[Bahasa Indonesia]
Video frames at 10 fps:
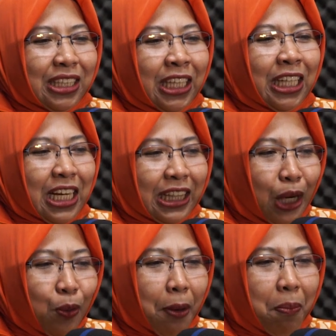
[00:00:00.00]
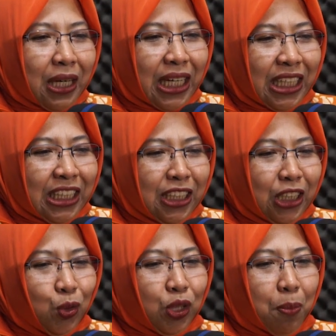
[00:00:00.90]
saya tidak tahu apakah
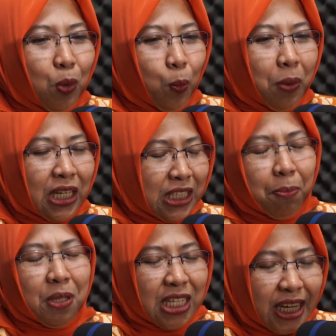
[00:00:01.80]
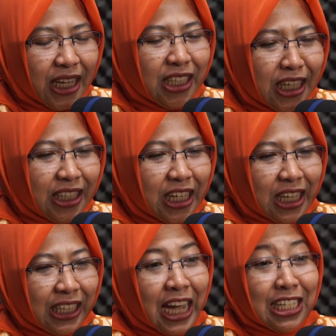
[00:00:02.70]
ini juga juga merupakan saya percaya ini
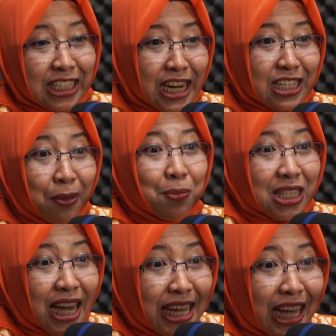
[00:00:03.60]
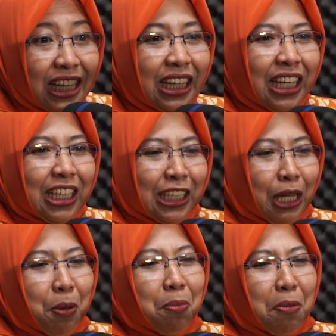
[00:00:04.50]
adalah garis nasib saya,
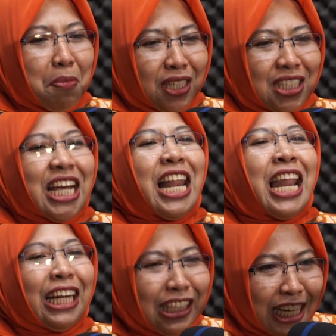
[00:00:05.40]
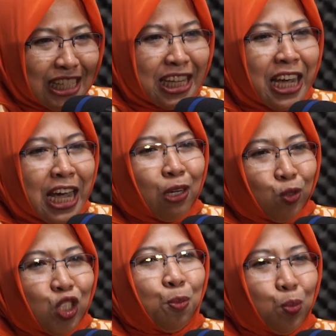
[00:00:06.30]
tetapi memang jalannya saya
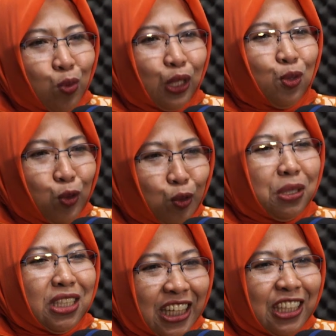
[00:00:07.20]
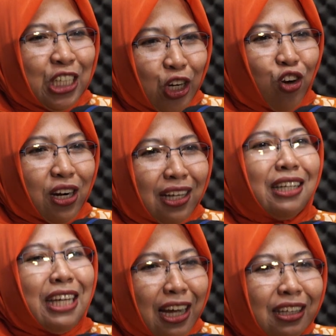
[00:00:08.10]
harus dibuat dulu menjadi orang
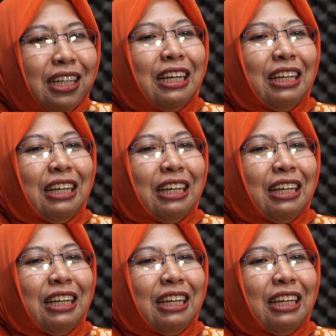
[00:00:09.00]
yang